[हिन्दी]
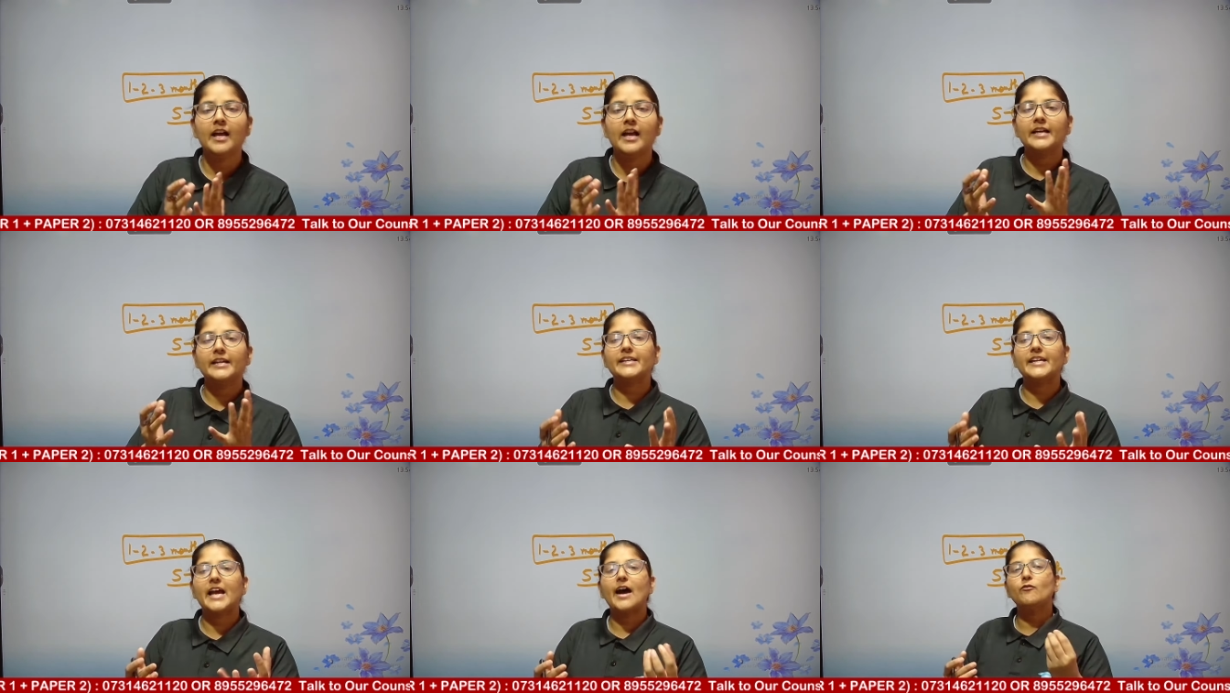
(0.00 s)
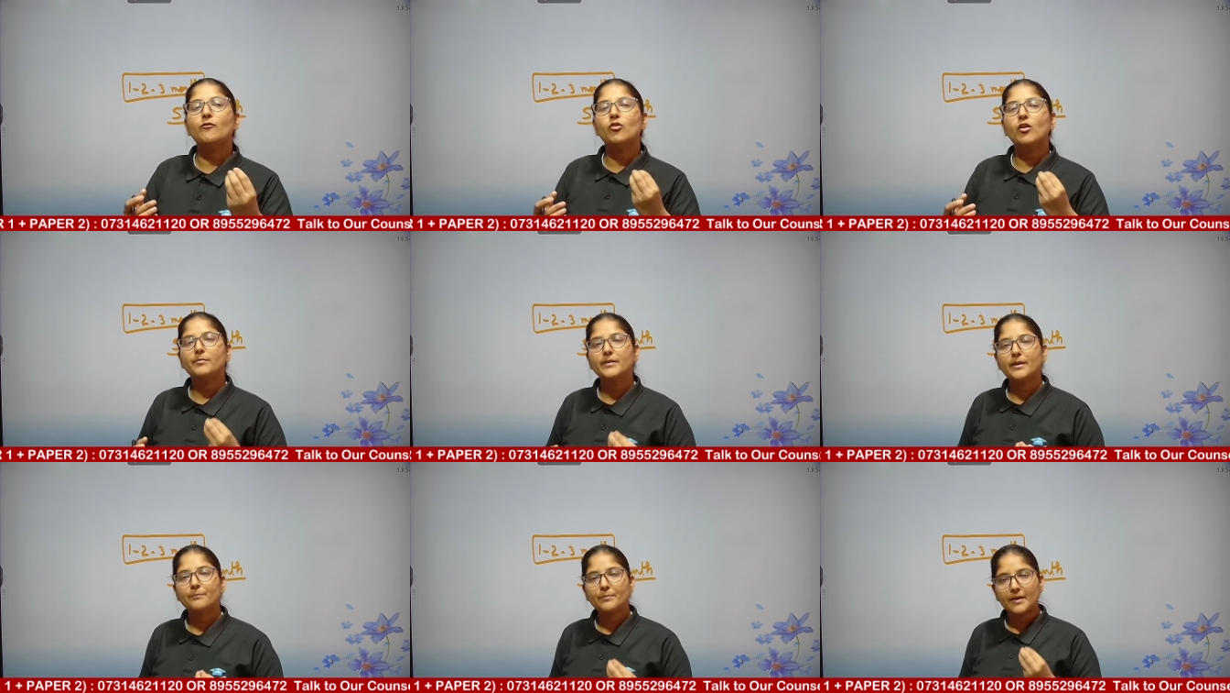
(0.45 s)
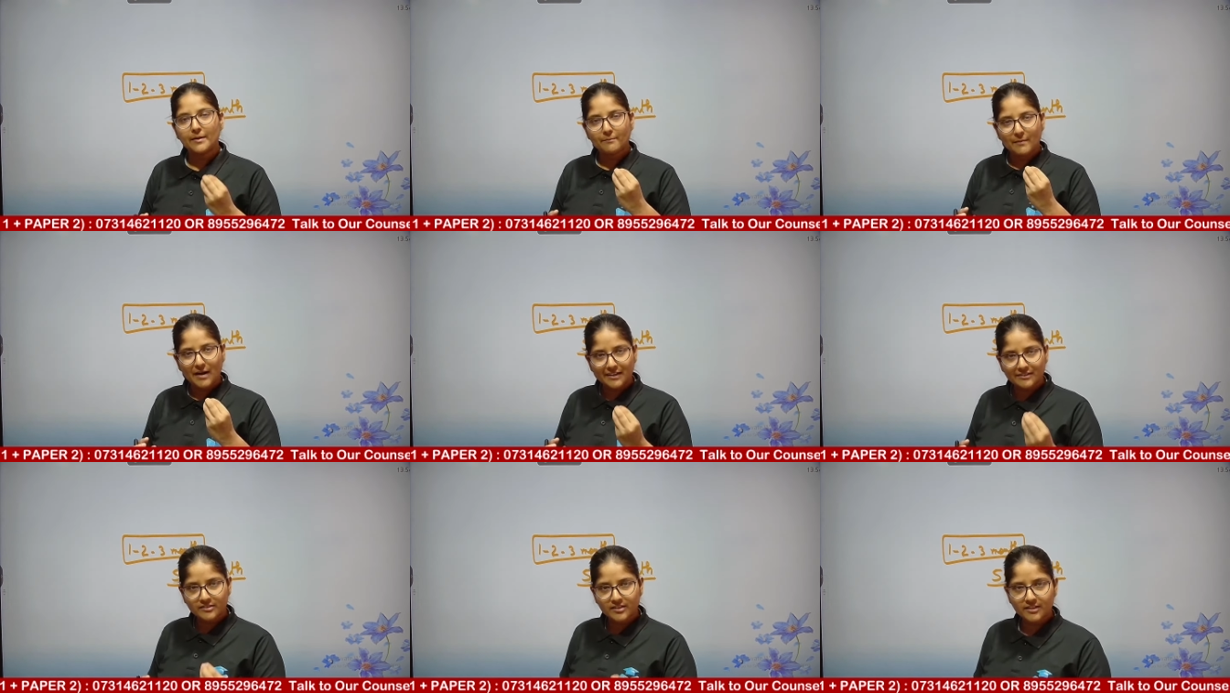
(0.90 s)
या वो अभी अपने
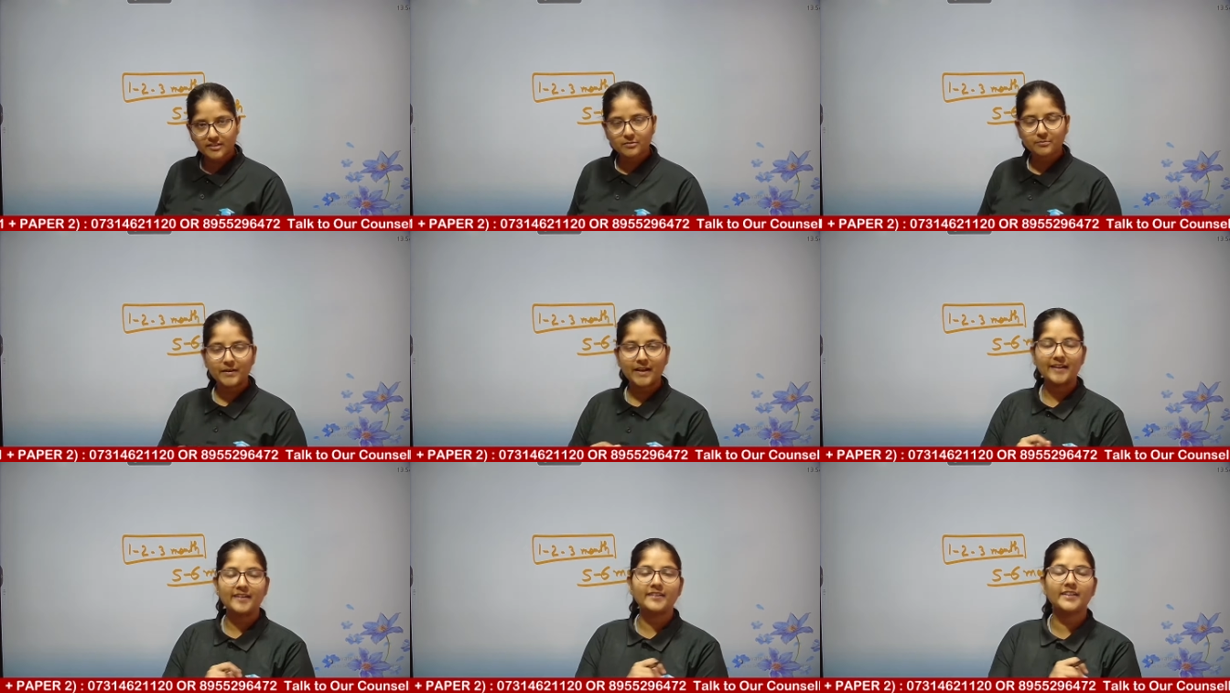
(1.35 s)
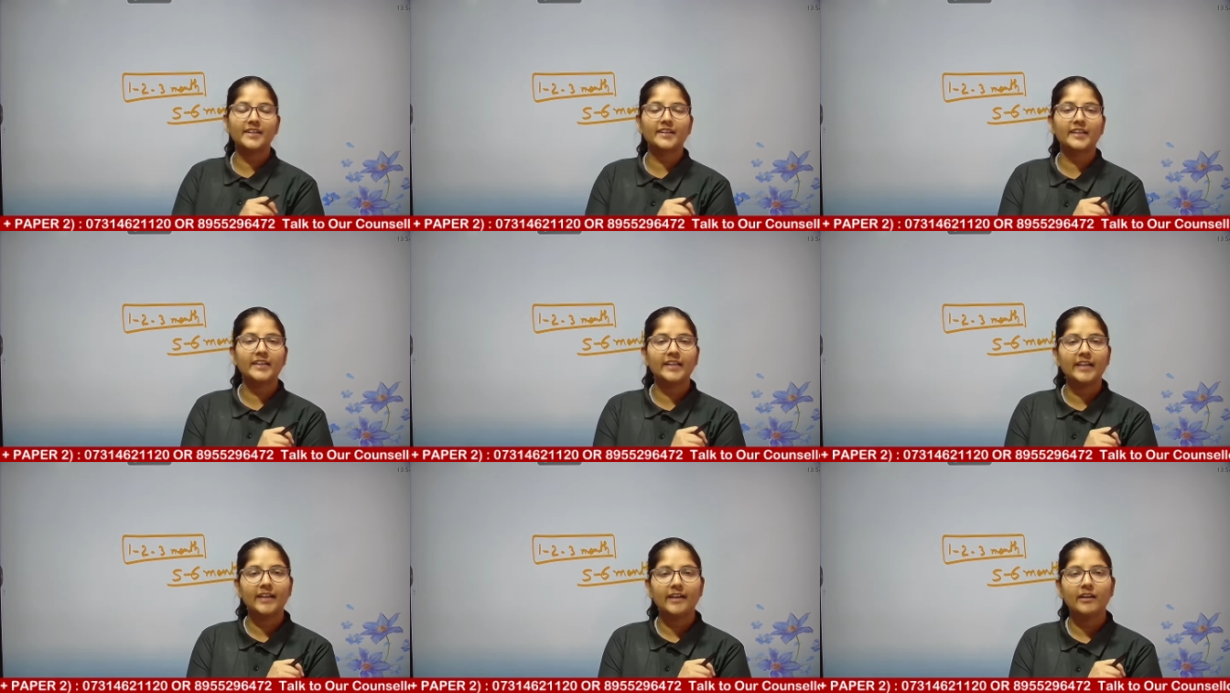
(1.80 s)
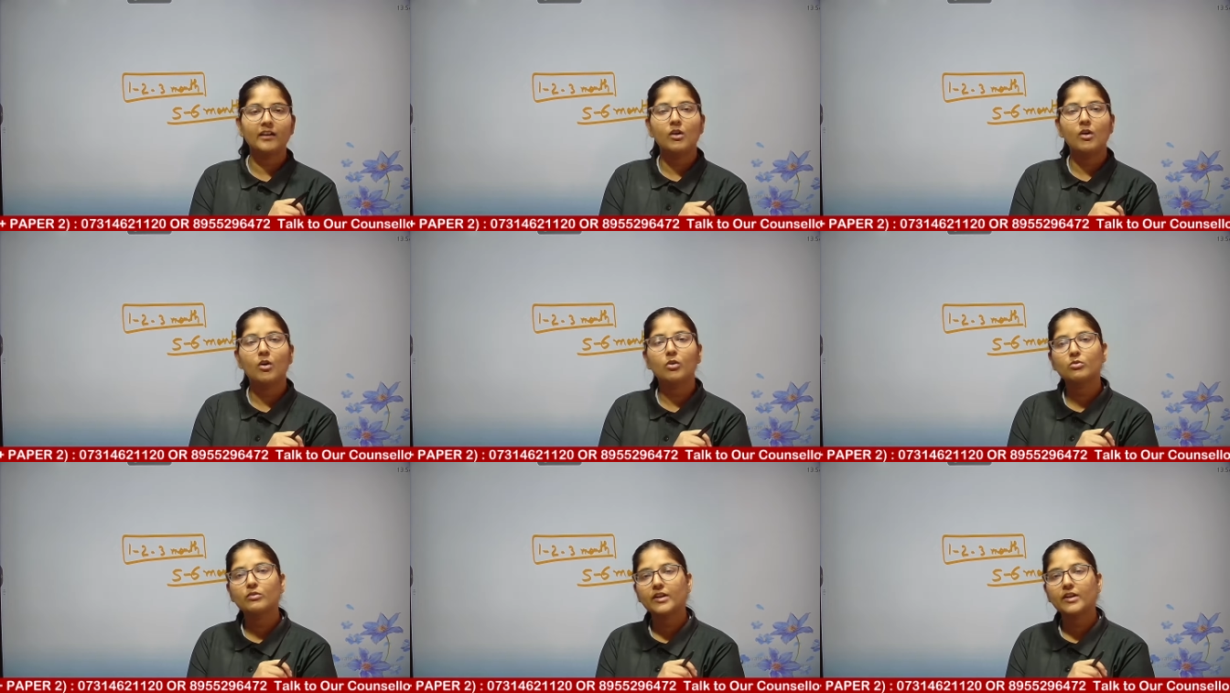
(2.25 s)
मास्टर्स में एंटर किए हैं
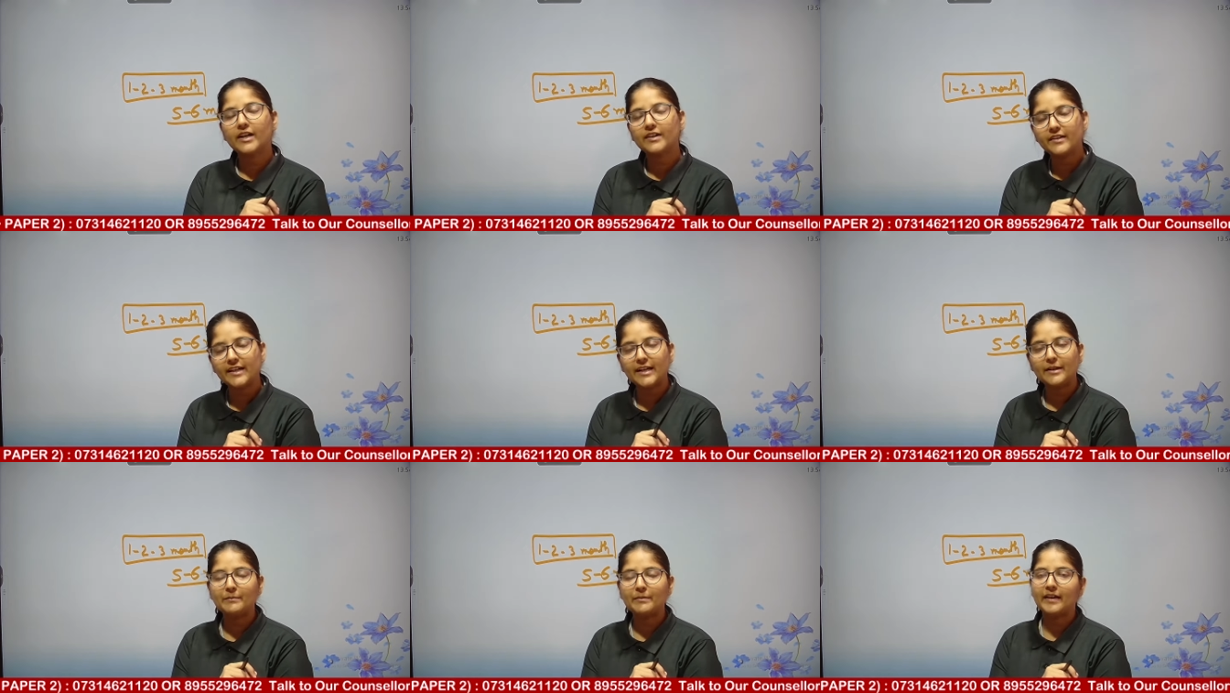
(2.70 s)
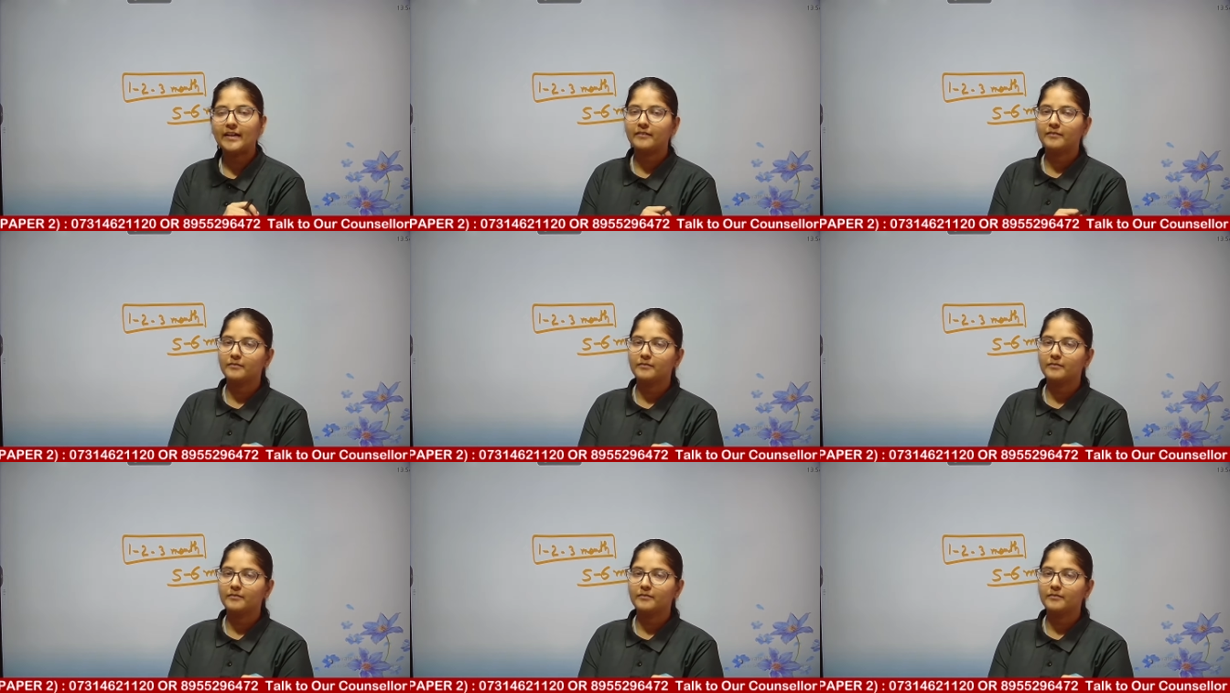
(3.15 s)
और उनका ड्रीम है